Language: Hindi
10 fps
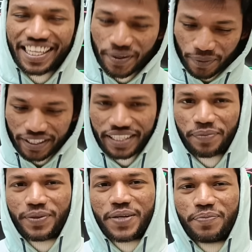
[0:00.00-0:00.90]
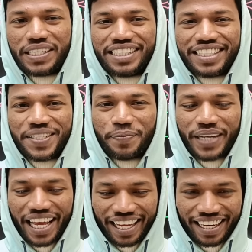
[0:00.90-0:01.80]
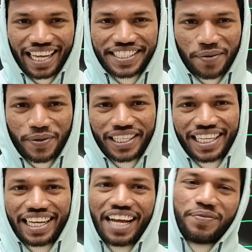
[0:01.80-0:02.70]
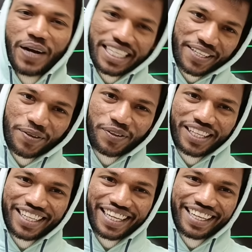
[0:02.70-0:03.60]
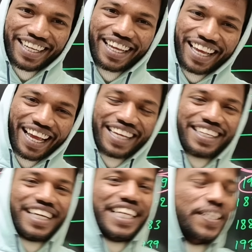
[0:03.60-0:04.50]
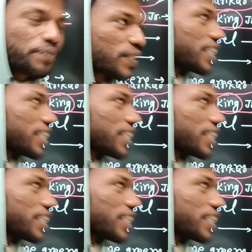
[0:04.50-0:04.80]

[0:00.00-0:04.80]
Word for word: आई हैव अ ड्रीम मेरे पास एक सपना है राजा बनने का मार्टिन लूथर किंग है कि नहीं